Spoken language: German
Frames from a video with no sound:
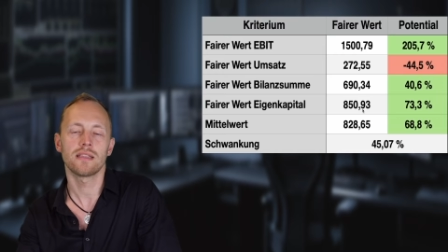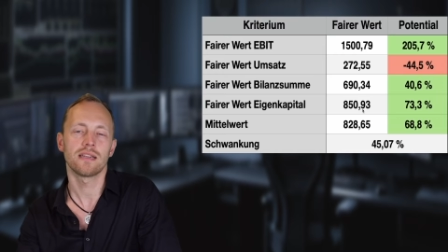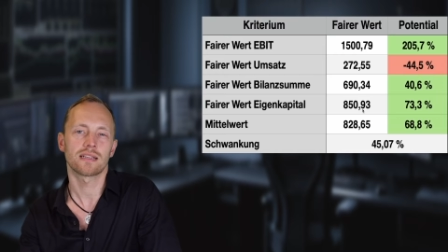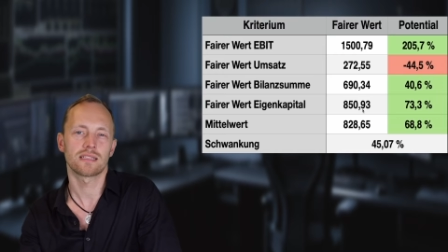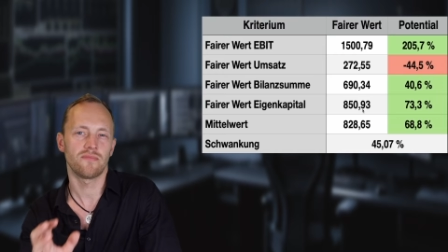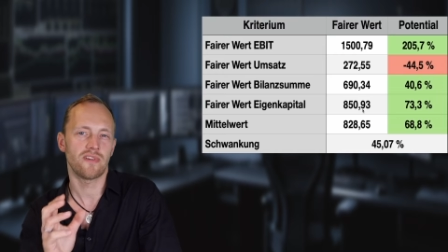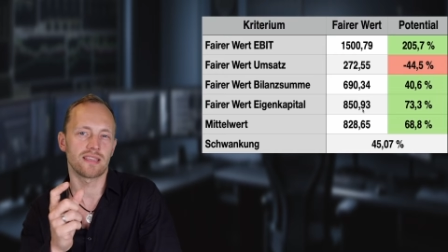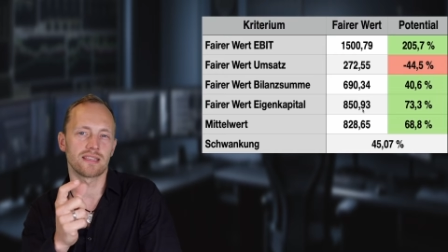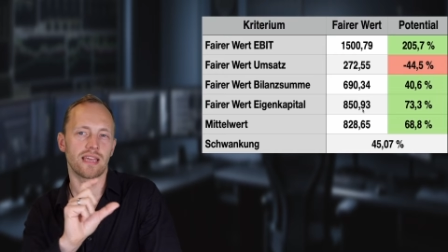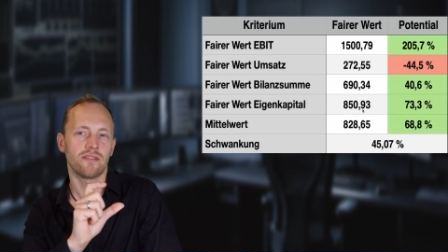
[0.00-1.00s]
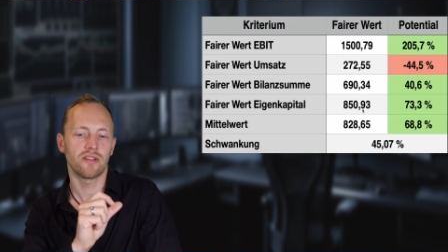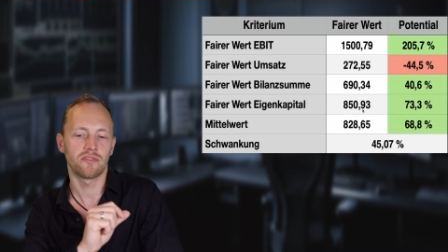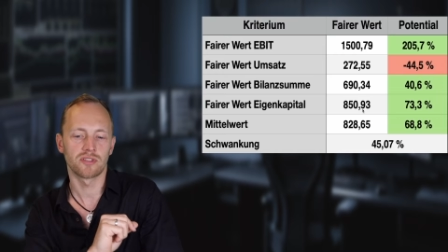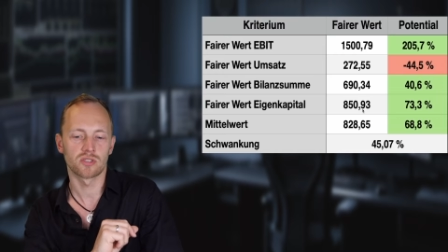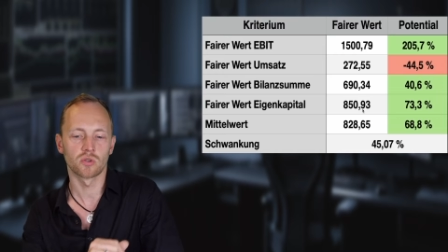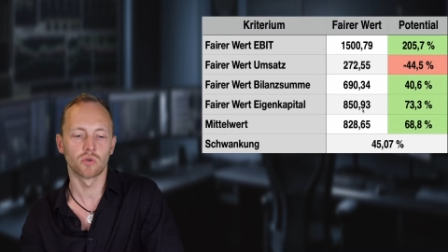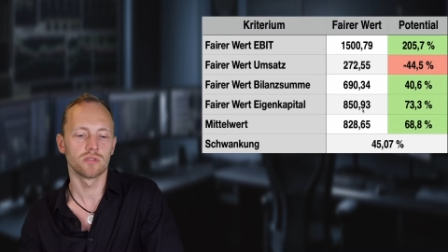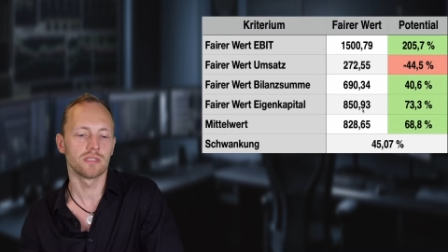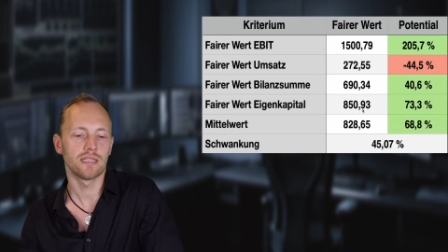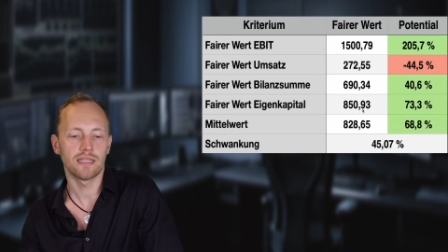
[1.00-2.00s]
je nachdem, welchen Kennwert wir
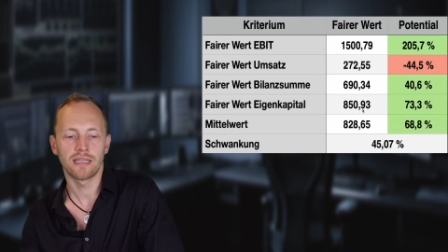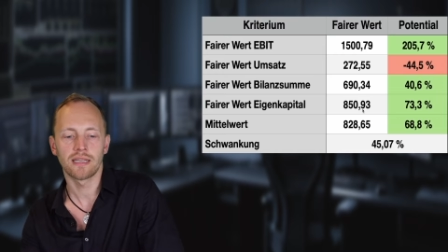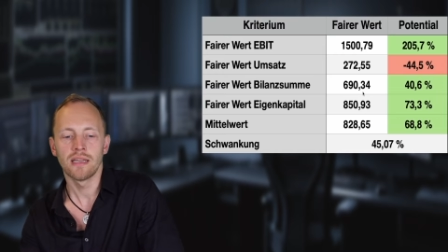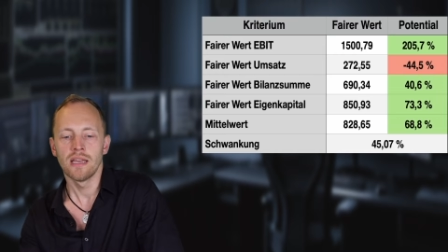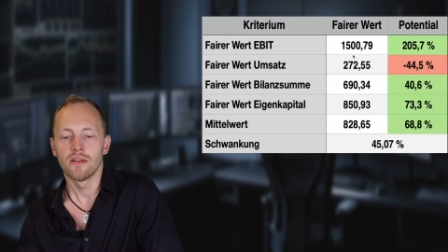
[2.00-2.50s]
zugrunde legen,